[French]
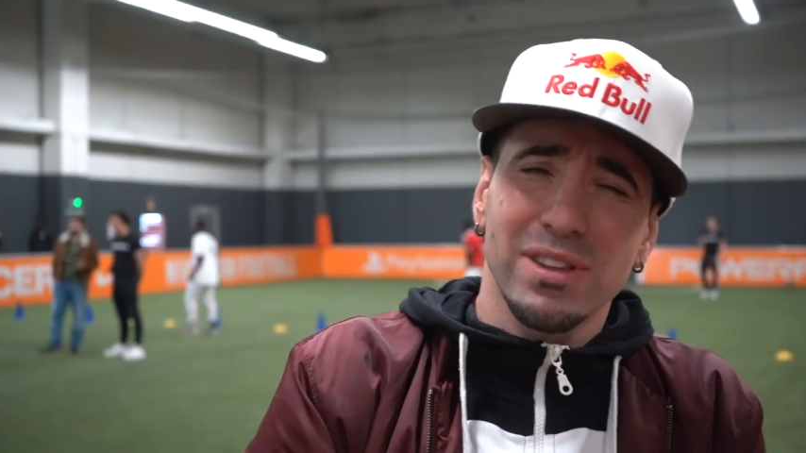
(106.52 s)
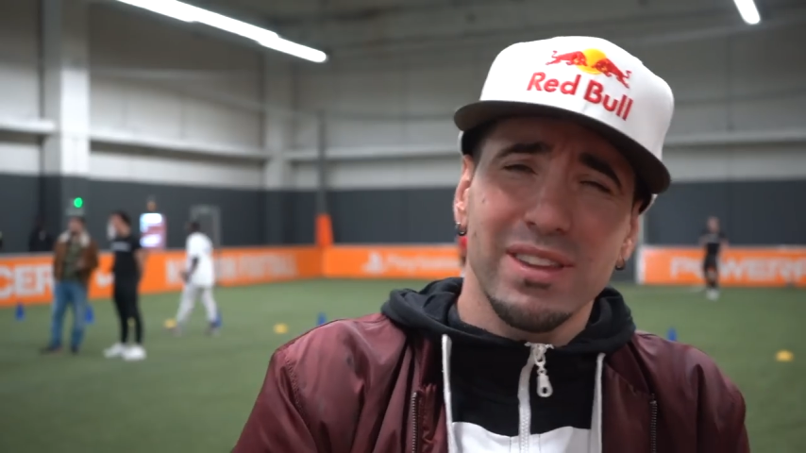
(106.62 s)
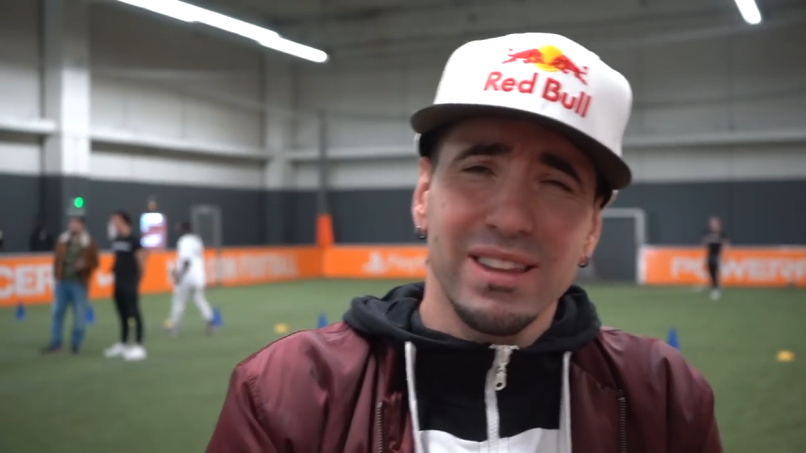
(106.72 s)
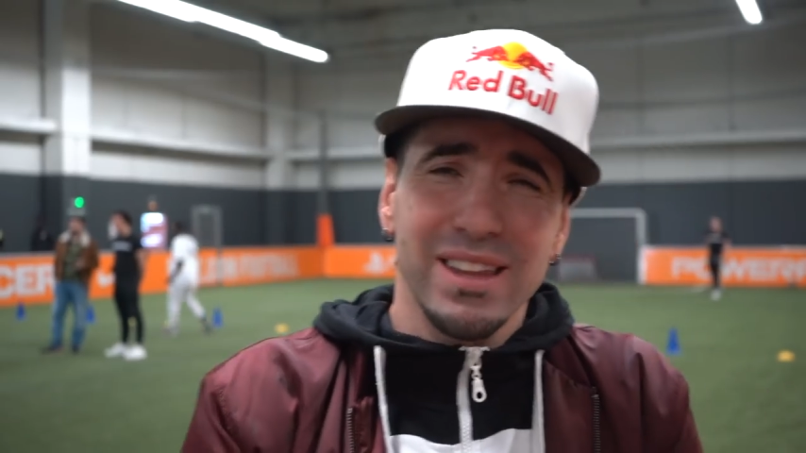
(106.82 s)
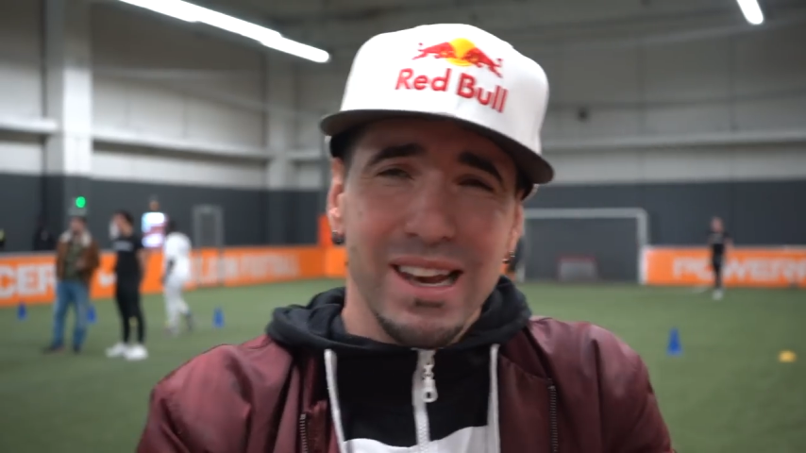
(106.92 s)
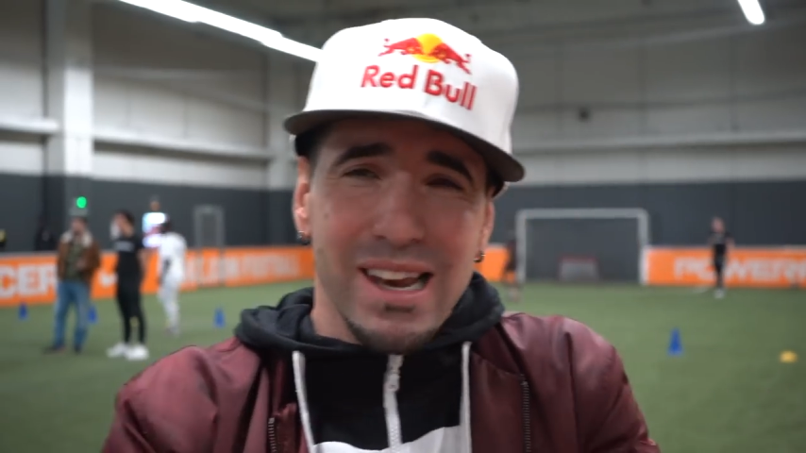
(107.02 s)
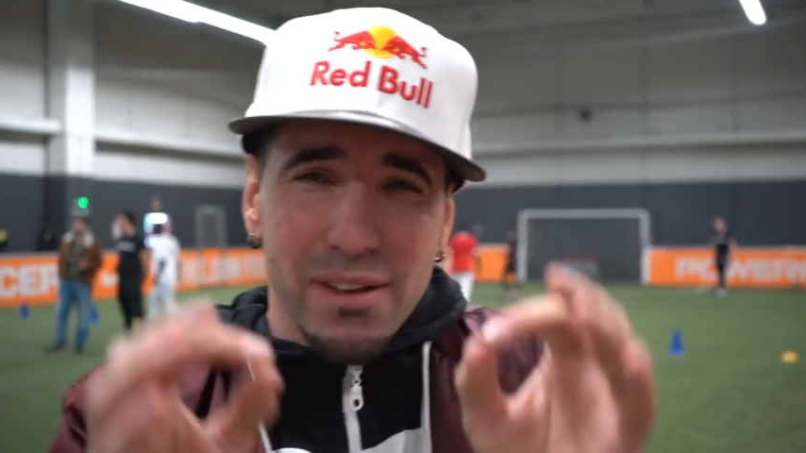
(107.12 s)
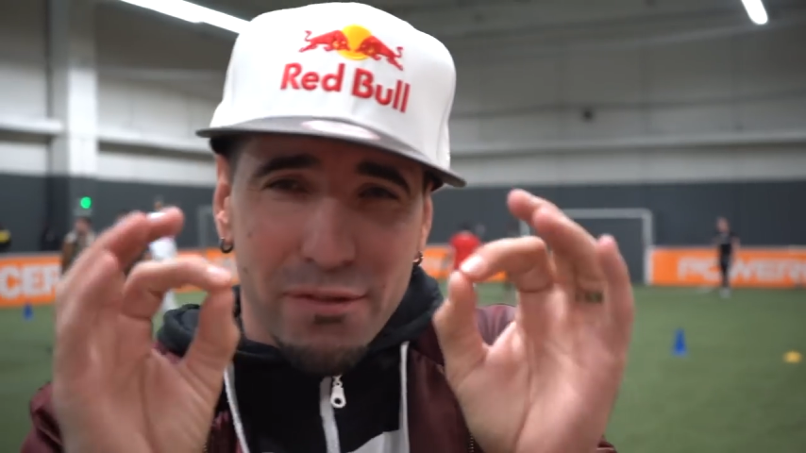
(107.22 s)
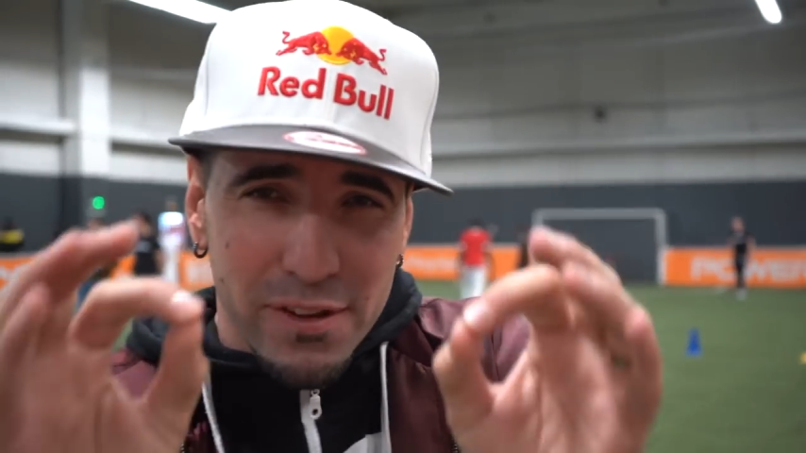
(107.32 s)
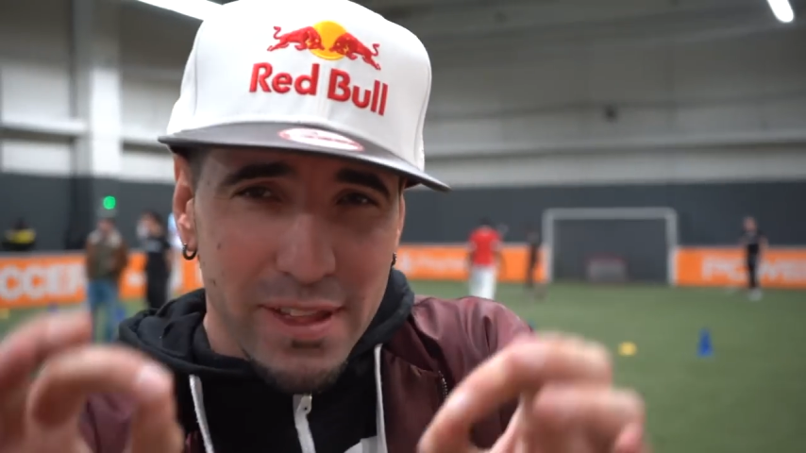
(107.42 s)
de détecter
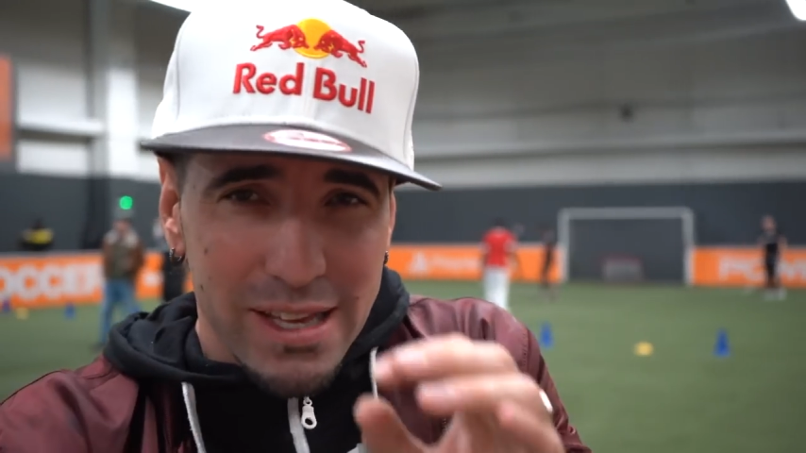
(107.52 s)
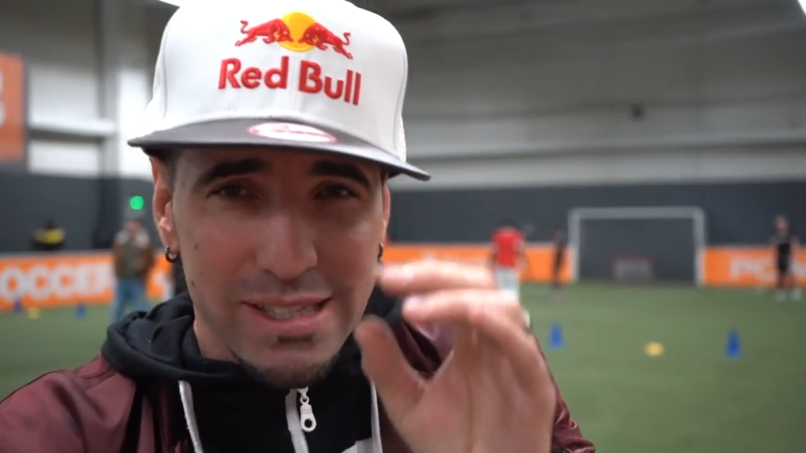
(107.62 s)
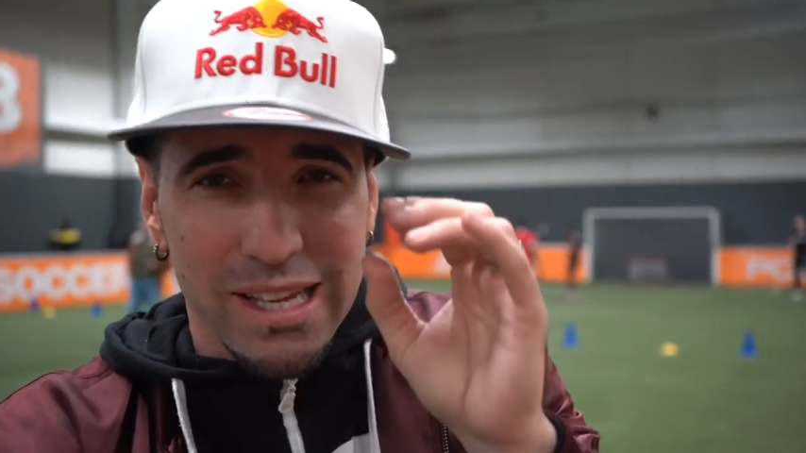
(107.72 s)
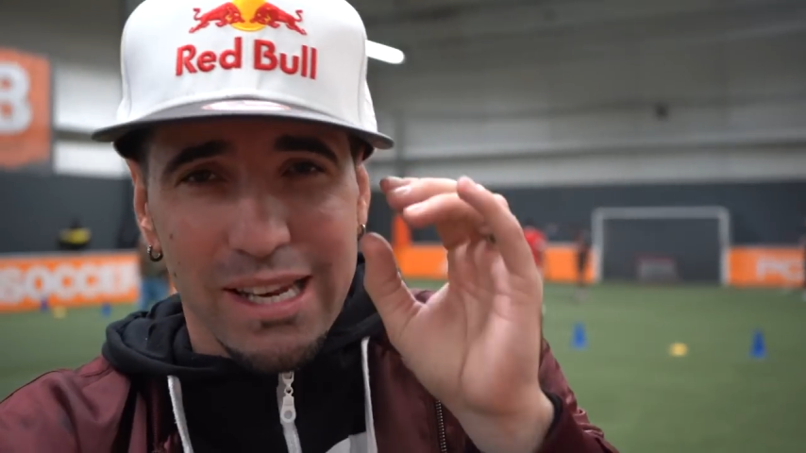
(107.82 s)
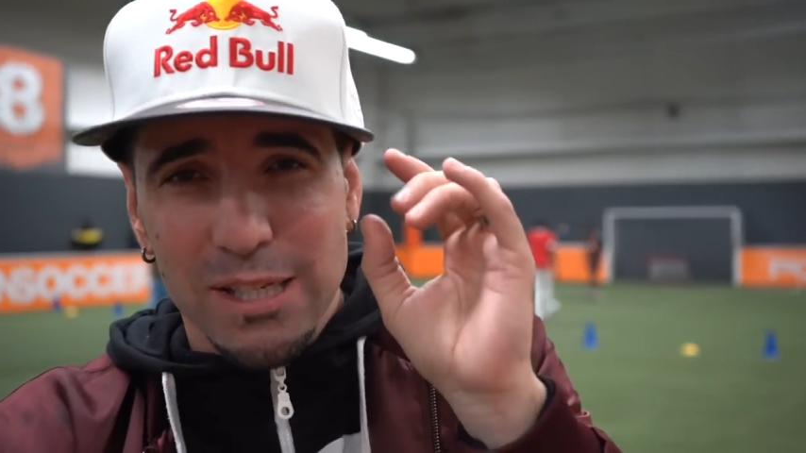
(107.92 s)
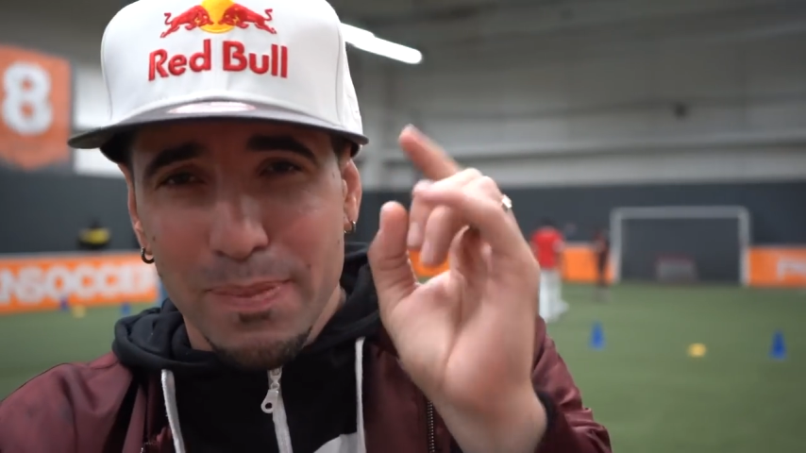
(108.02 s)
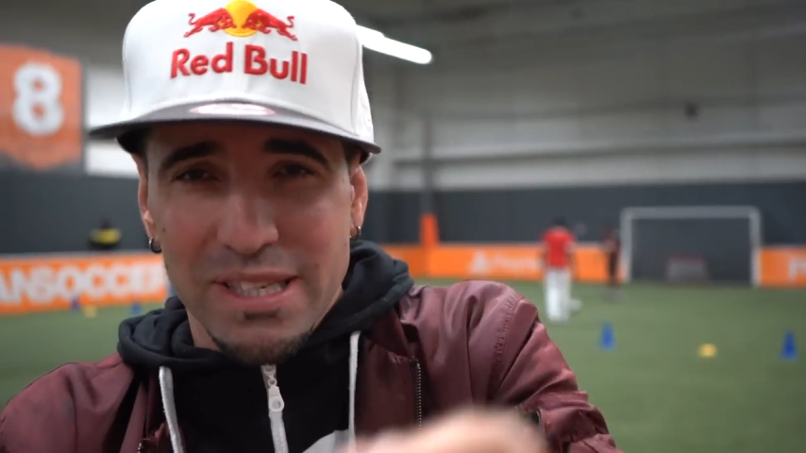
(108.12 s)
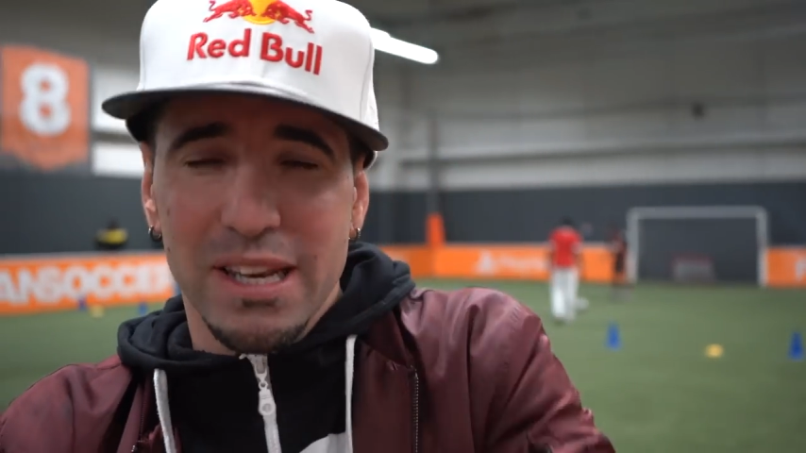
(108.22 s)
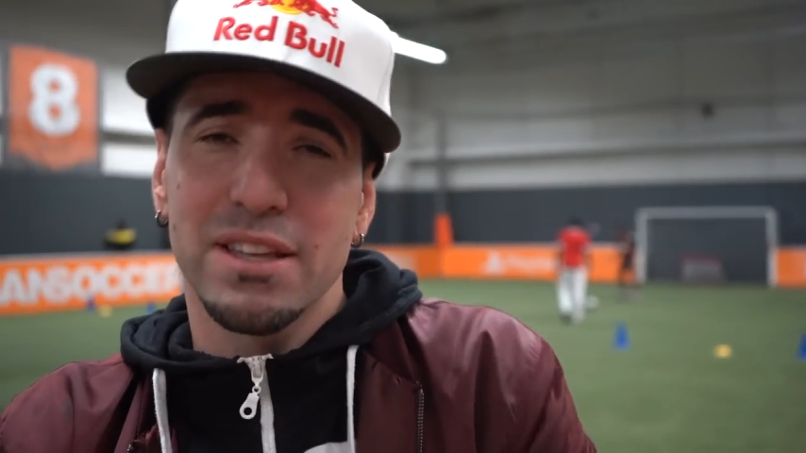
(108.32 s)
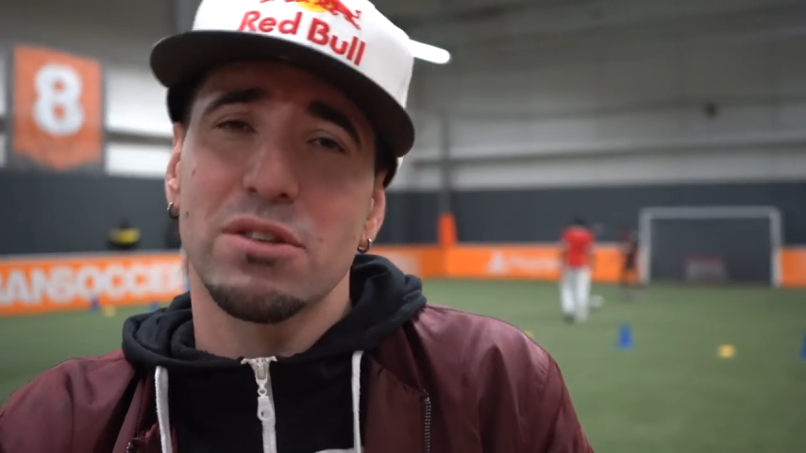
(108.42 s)
les finesses et les
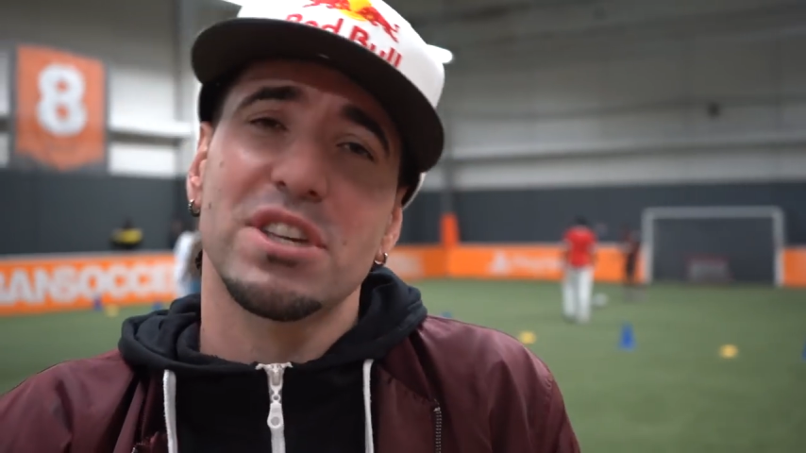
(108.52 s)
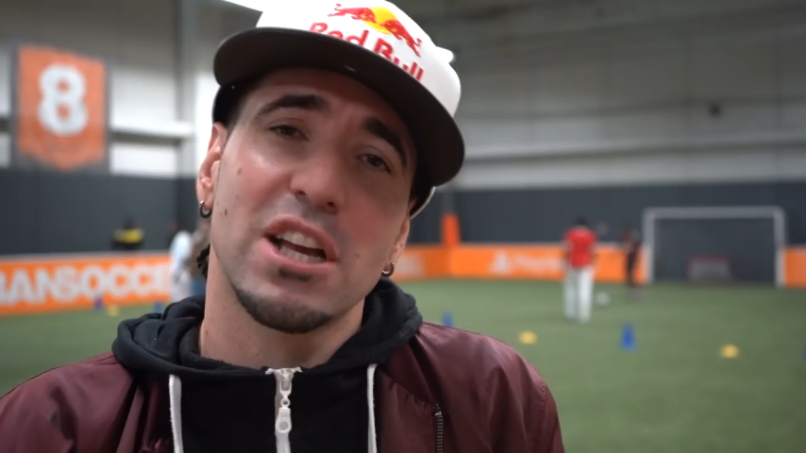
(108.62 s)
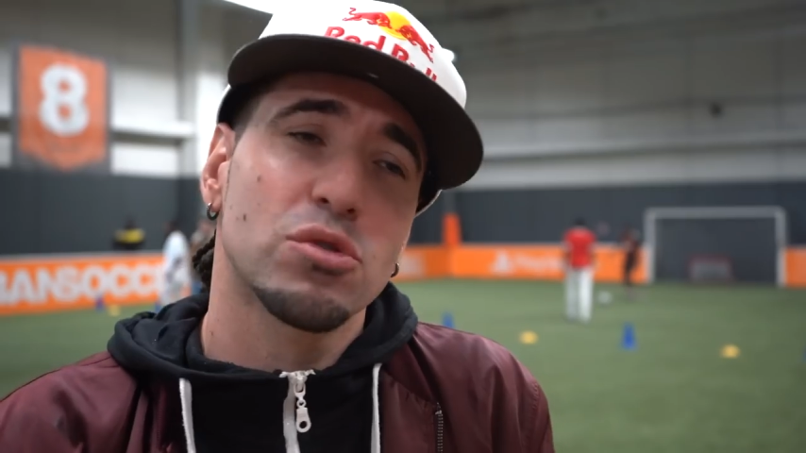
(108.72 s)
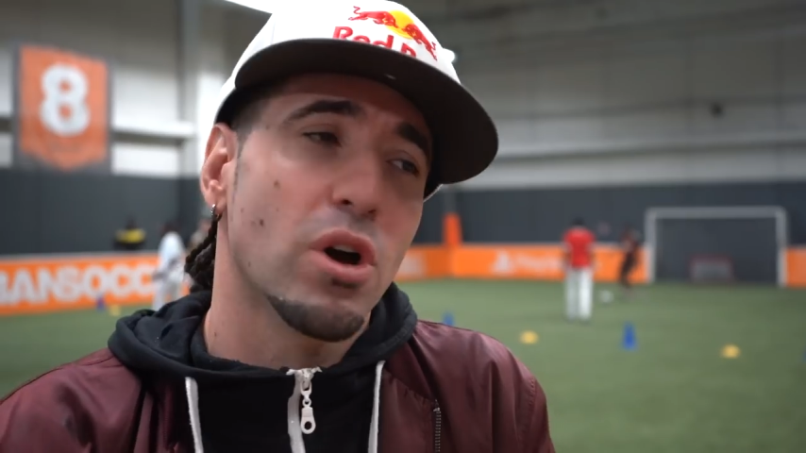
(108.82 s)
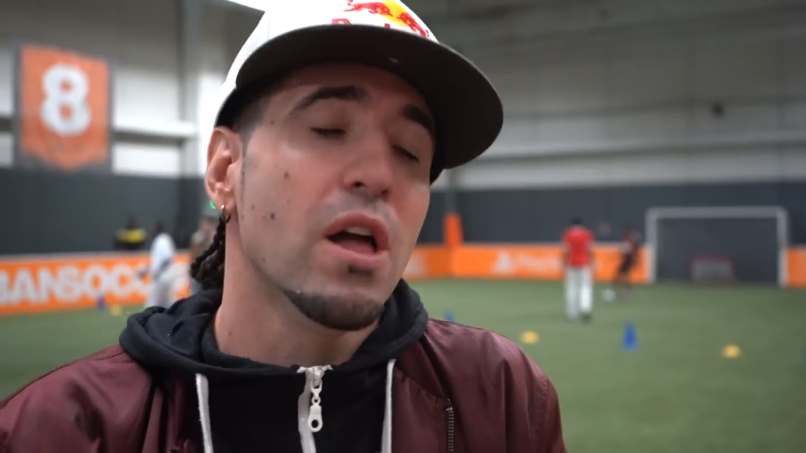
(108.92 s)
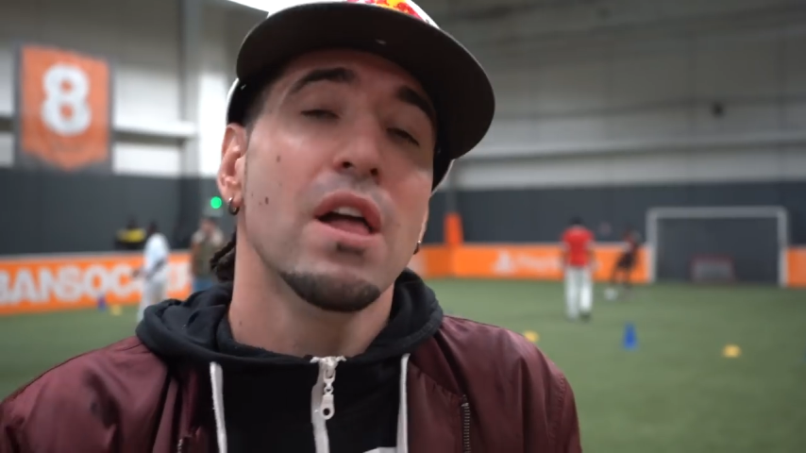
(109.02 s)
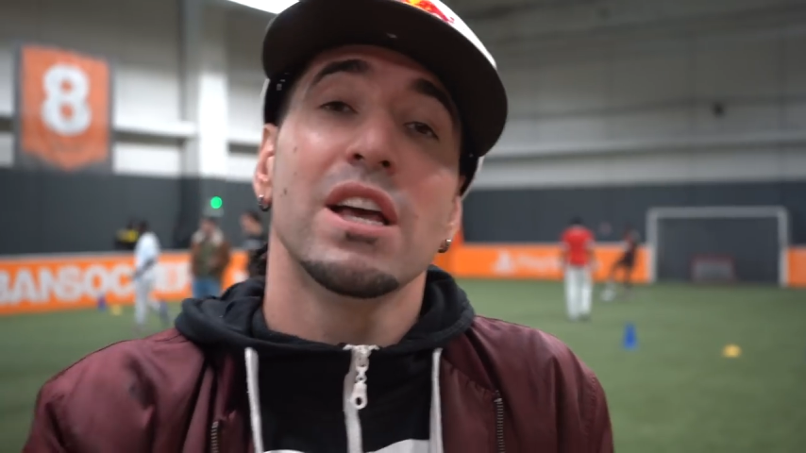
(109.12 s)
spécialités de chaque joueur.